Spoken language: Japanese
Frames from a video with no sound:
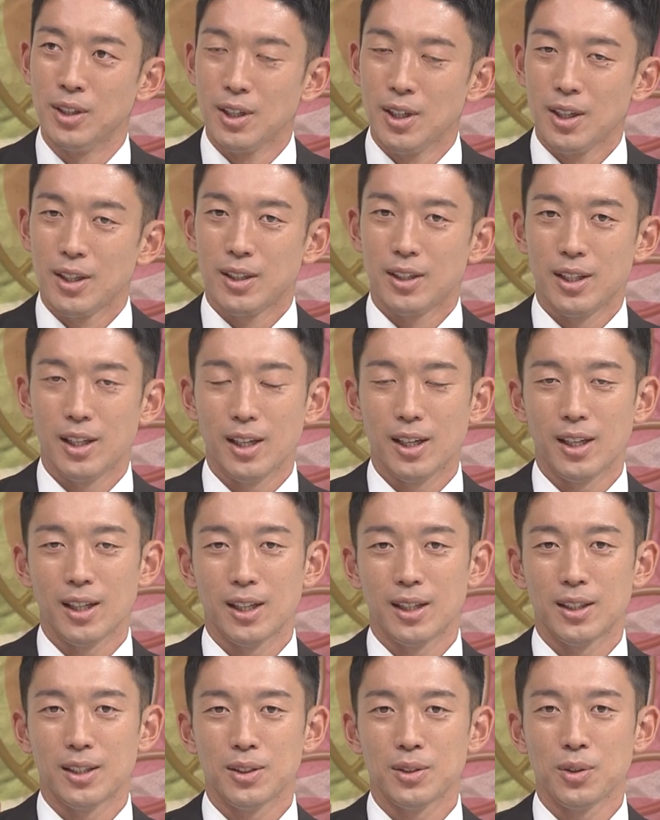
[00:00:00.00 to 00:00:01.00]
うん、
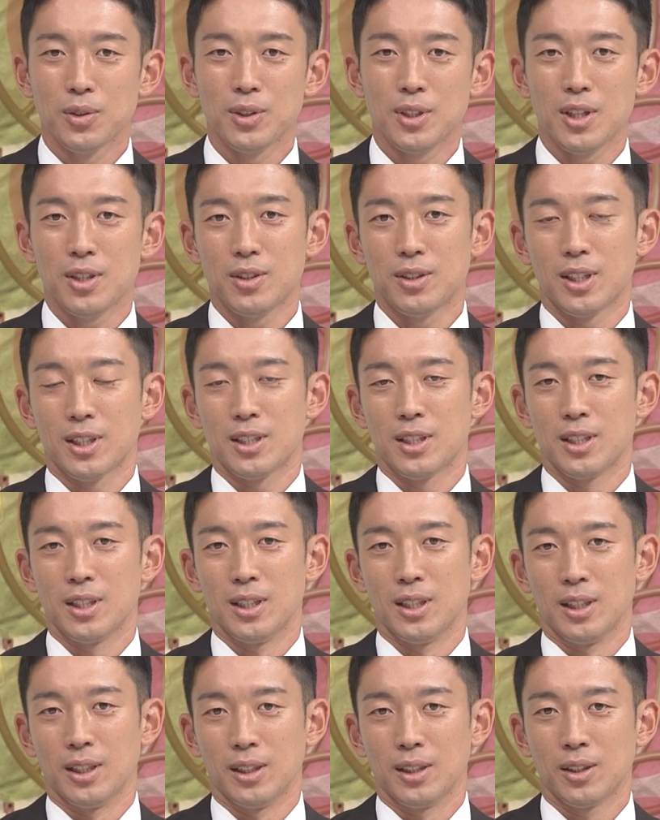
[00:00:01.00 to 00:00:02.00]
でそういう選手たち
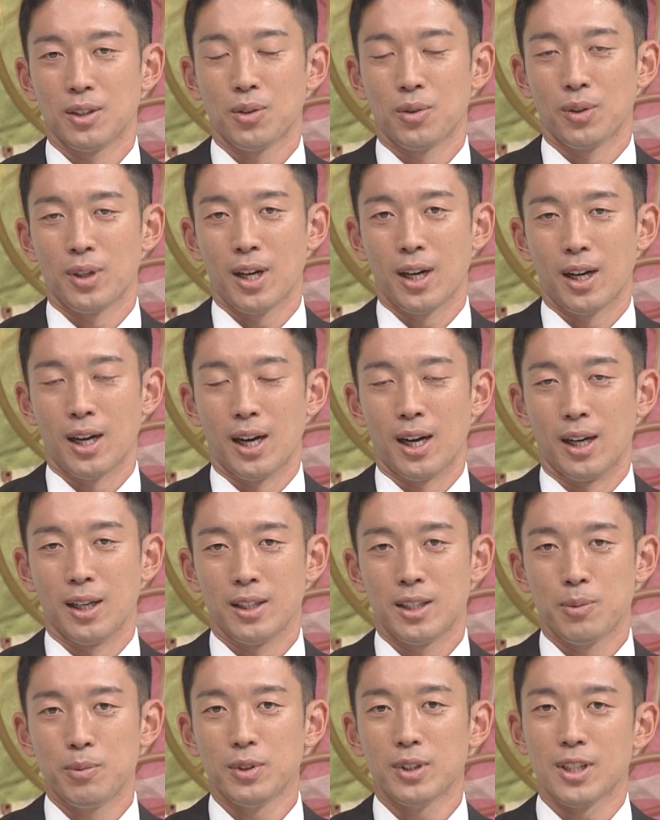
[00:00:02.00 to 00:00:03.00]
にこうなんか
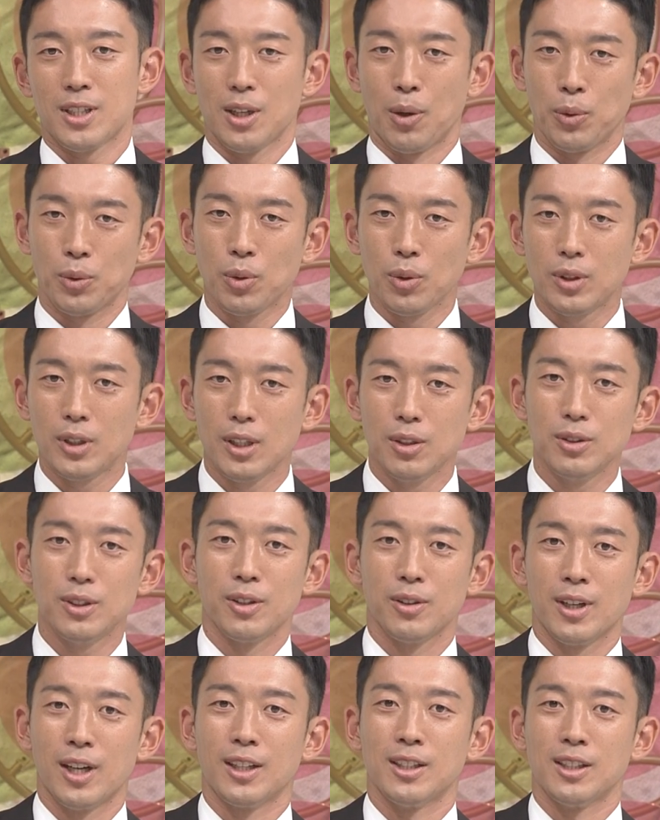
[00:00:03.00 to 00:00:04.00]
自分たちが劣ってるっ
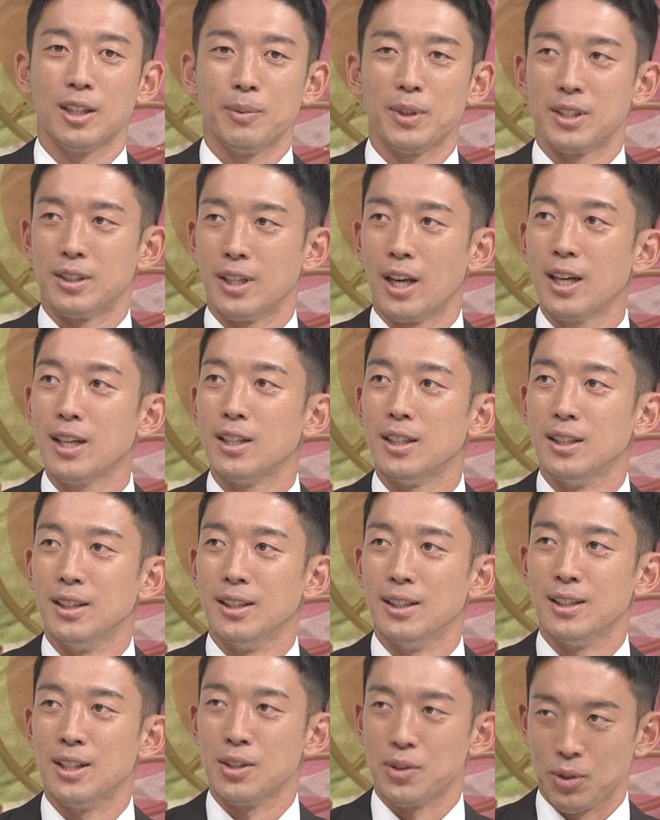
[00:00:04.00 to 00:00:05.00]
ていう感覚がまずない
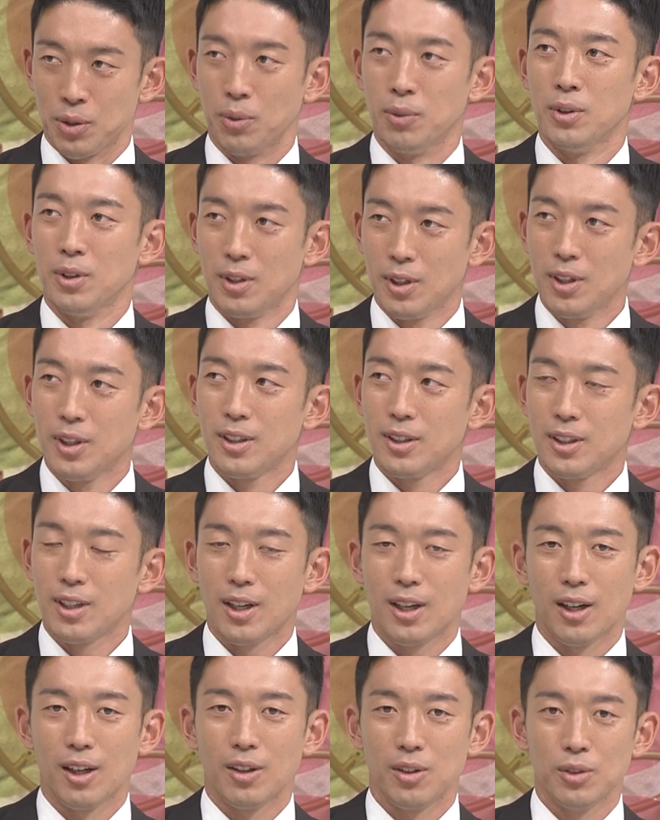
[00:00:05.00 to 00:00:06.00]
んですよ、うん、
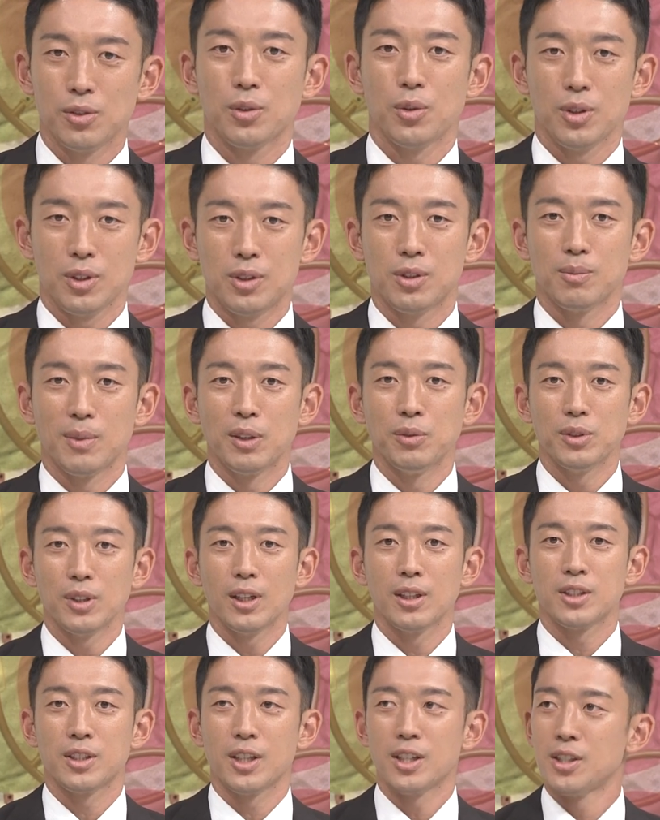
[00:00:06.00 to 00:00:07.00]
だからドイツ、まあ普
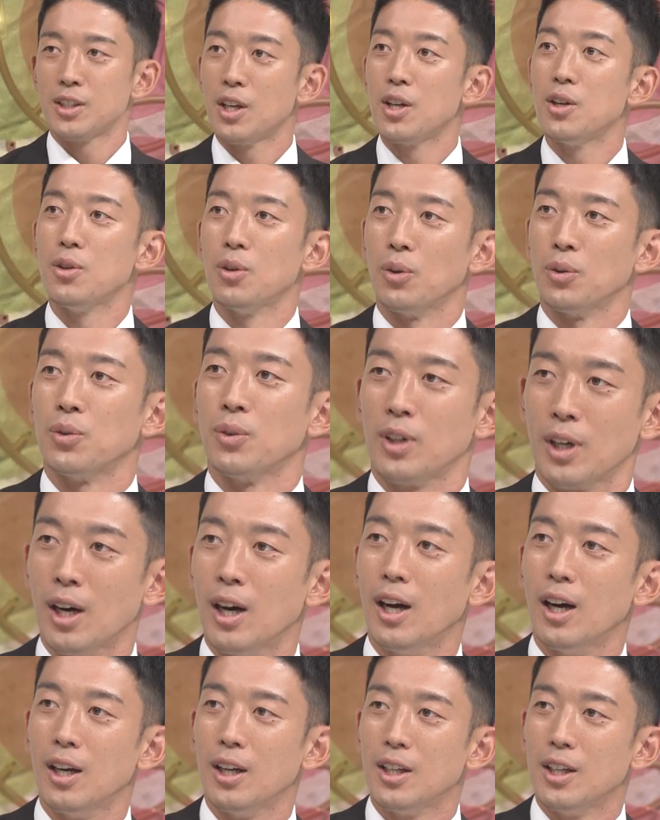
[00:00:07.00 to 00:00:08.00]
段試合してるよとか、
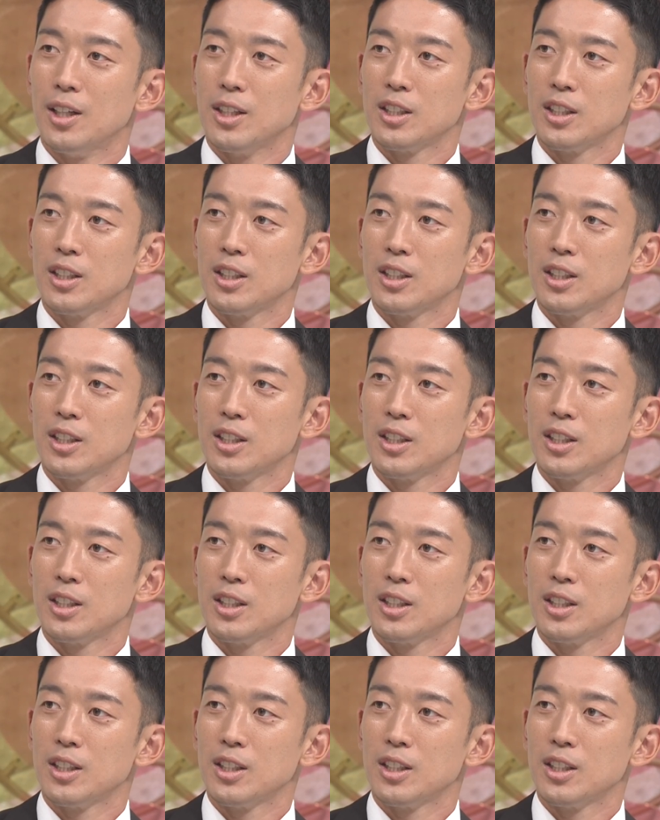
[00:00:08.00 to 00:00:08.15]
うん、